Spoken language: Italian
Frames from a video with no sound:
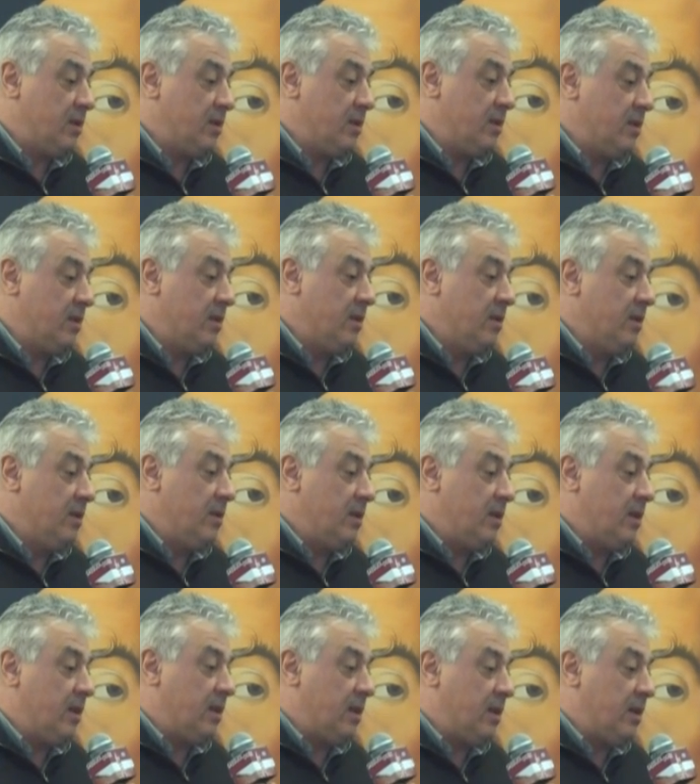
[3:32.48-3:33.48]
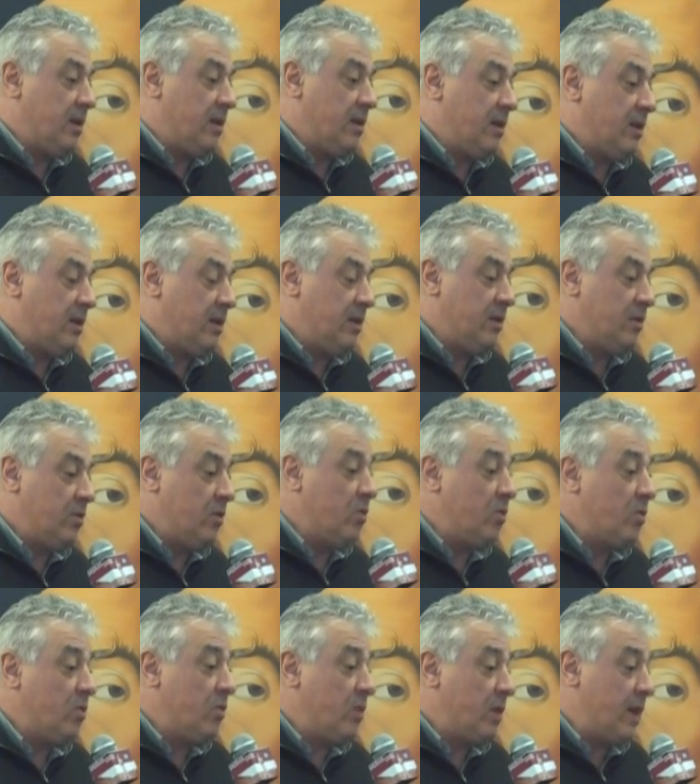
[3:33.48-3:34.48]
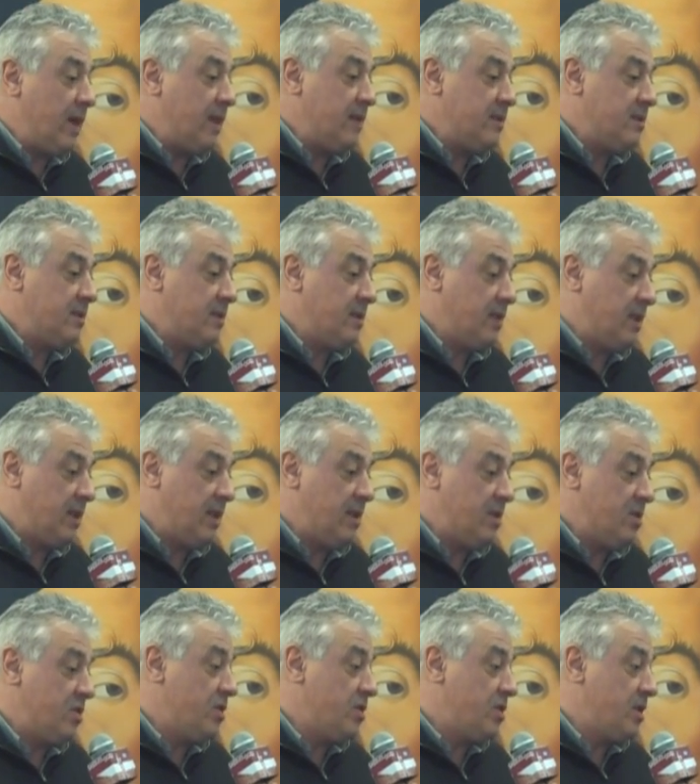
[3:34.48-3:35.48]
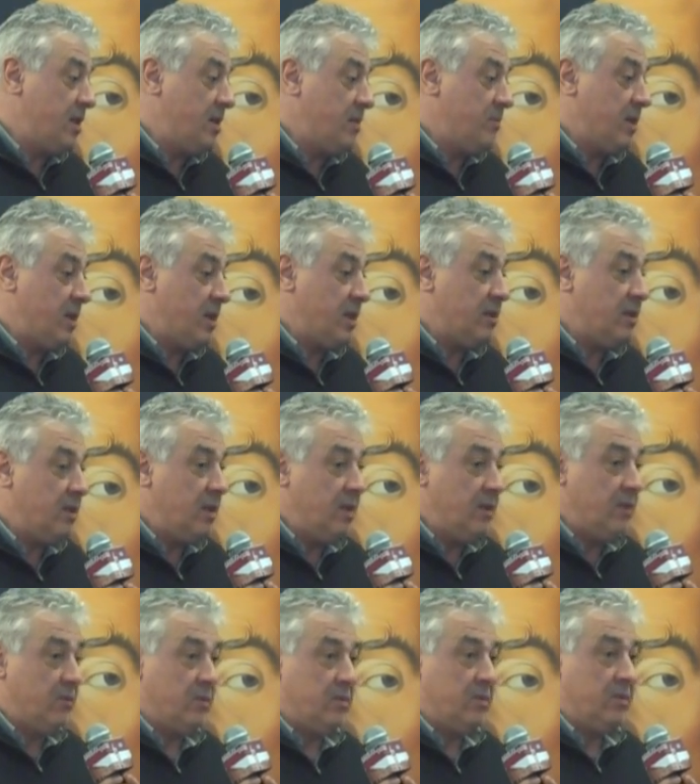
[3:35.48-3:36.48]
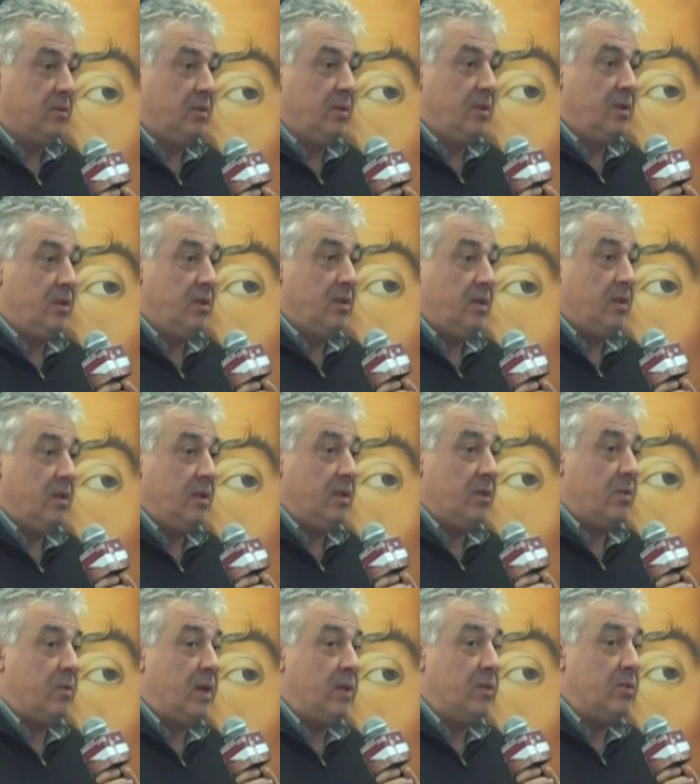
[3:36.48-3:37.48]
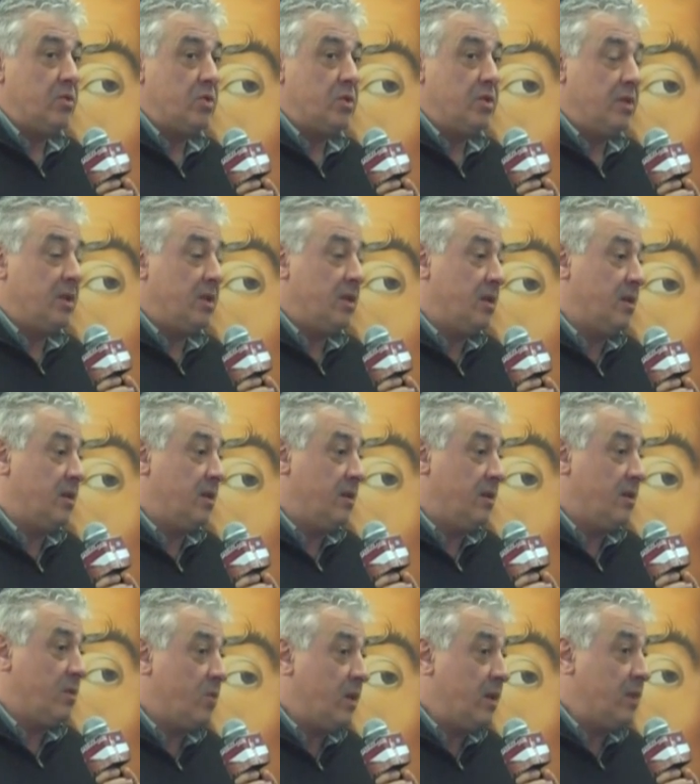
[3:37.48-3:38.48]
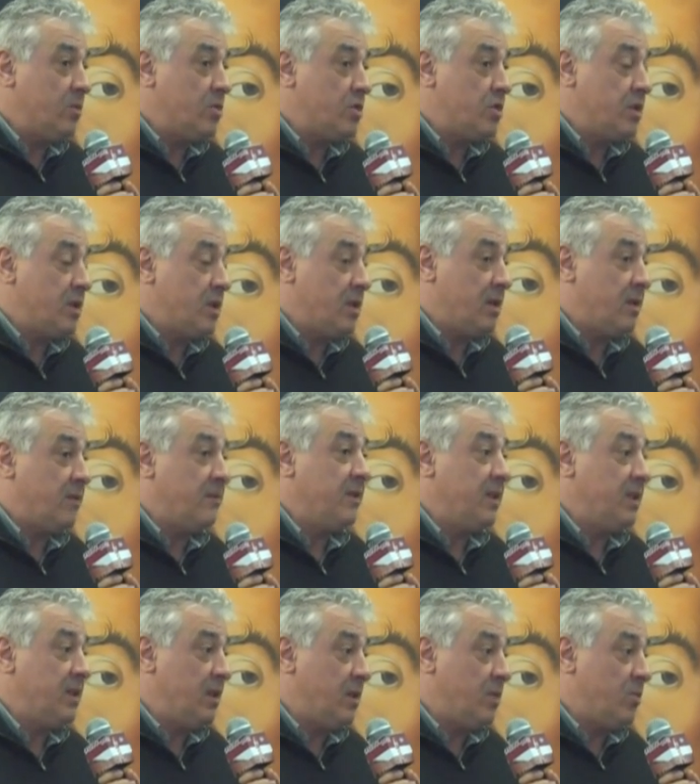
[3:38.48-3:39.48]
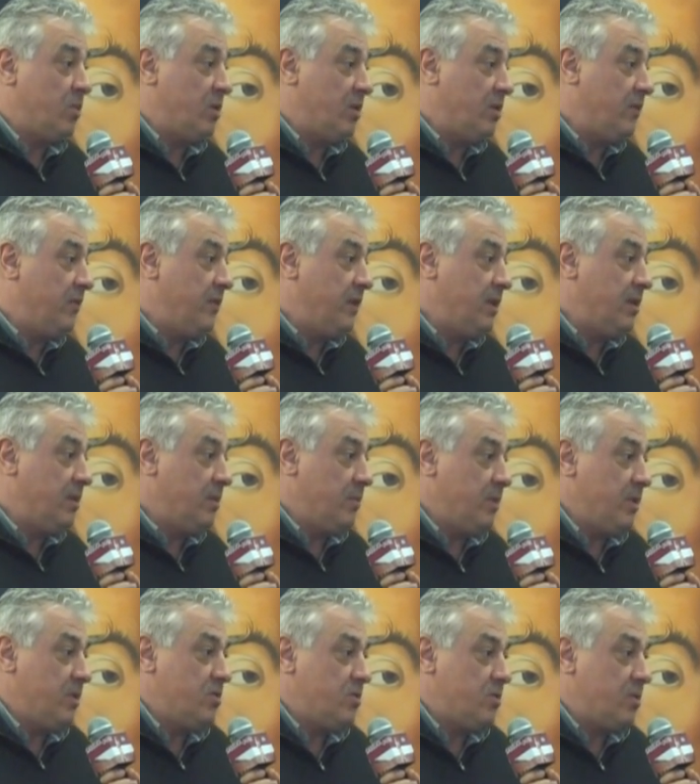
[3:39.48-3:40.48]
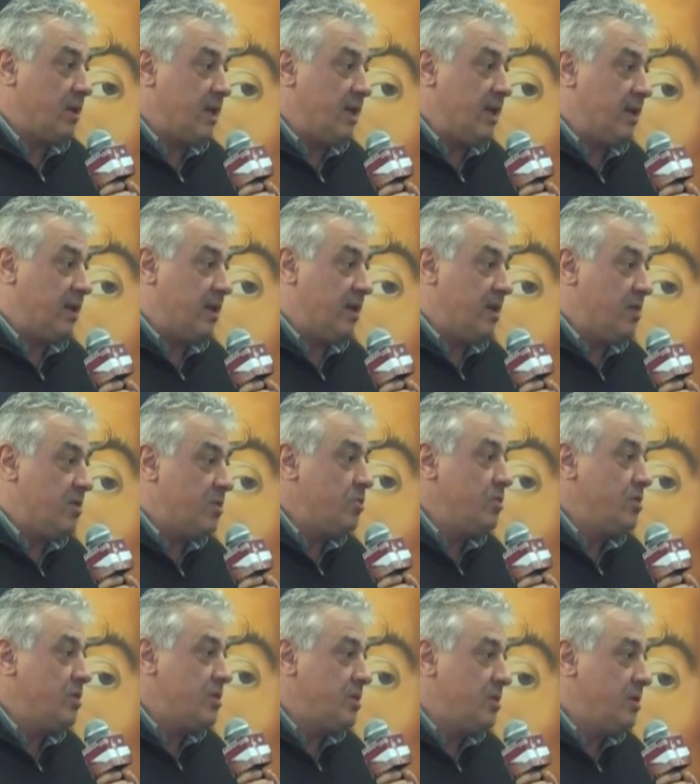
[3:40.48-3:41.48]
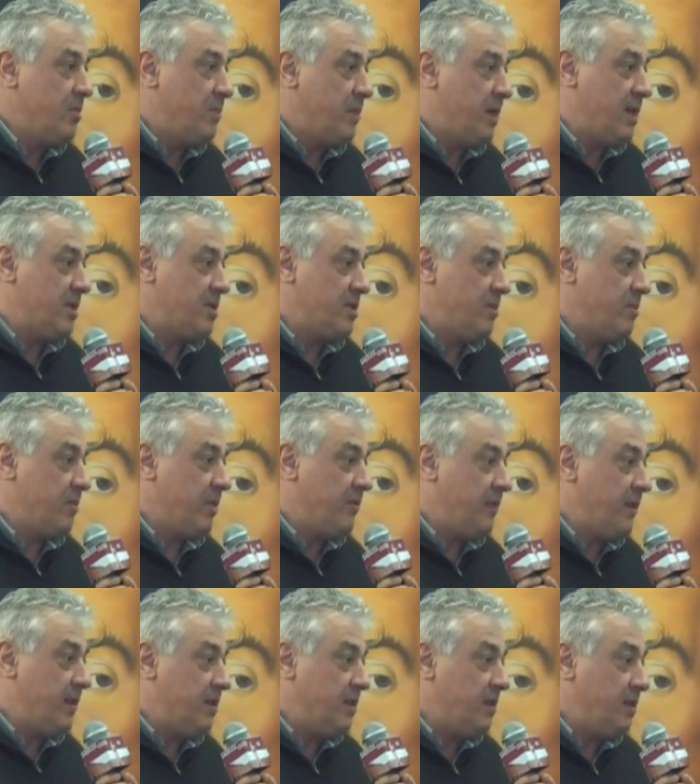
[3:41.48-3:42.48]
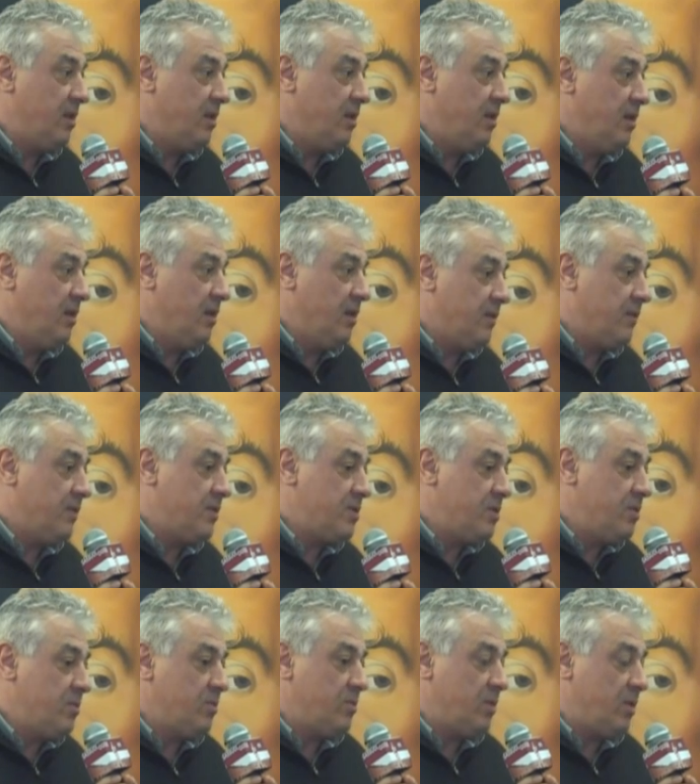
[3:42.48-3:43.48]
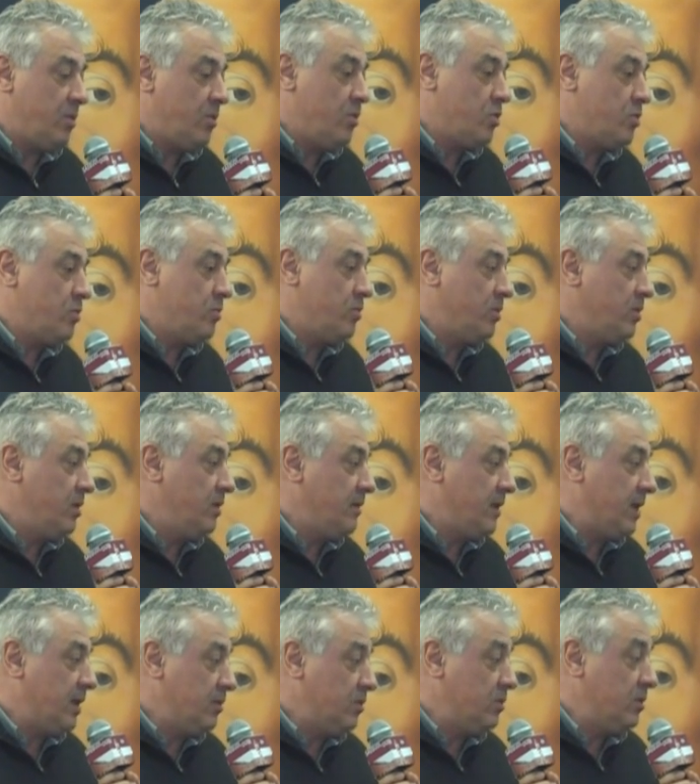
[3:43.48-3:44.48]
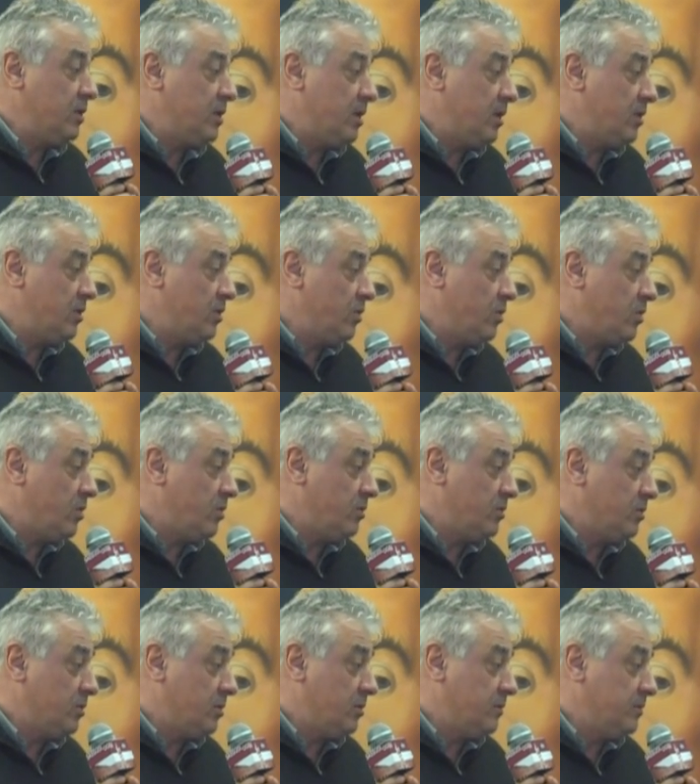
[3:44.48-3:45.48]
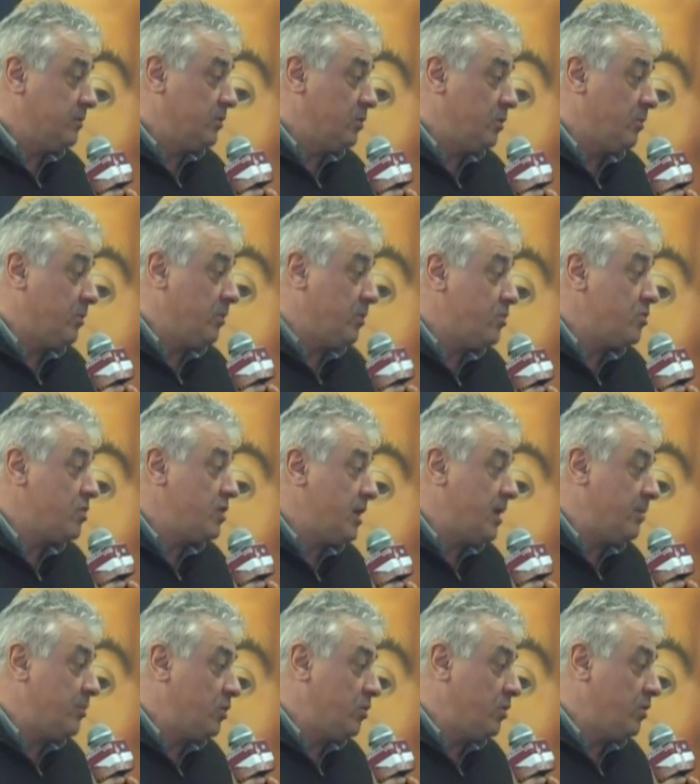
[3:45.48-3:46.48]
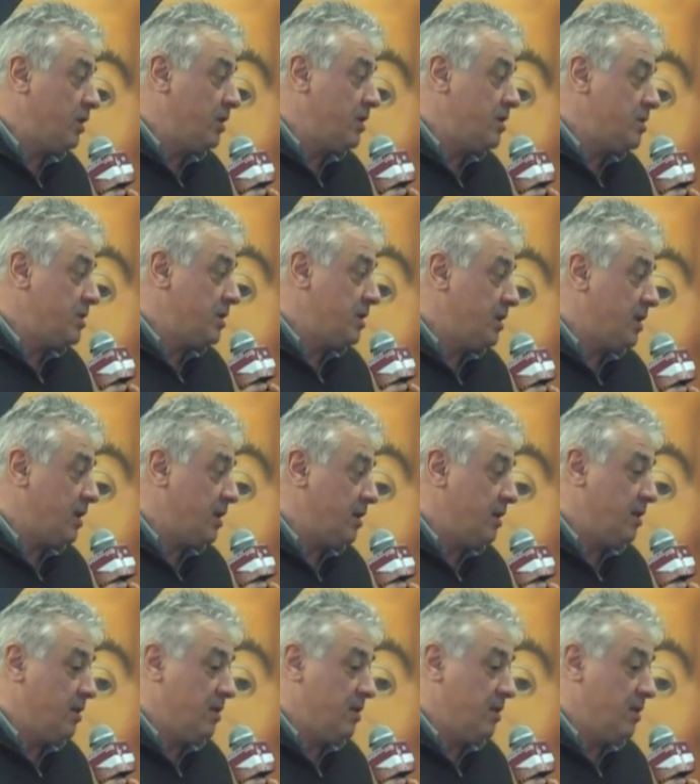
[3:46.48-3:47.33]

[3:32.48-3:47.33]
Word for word: eh, alla noncuranza che il sistema era attivo. Quando si, quando, si, ravvede la buona fede penso che anche i giudici di pace e i prefetti facendo un ricorso motivato ne tengano conto. Dopo non siamo noi a decidere,